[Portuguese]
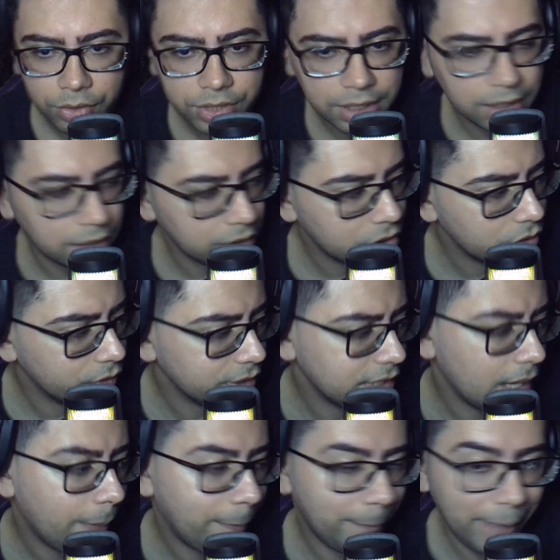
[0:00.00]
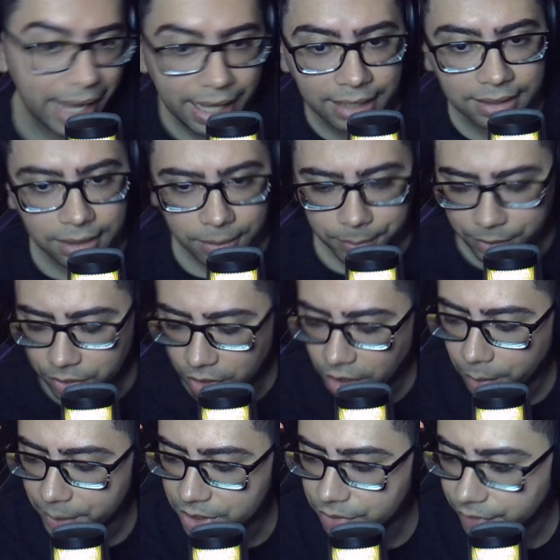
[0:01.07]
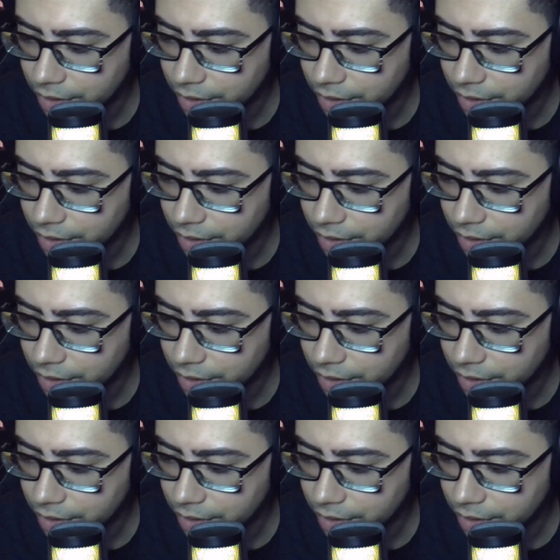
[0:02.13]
É o seguinte, você aperta, pelo que eu acabei de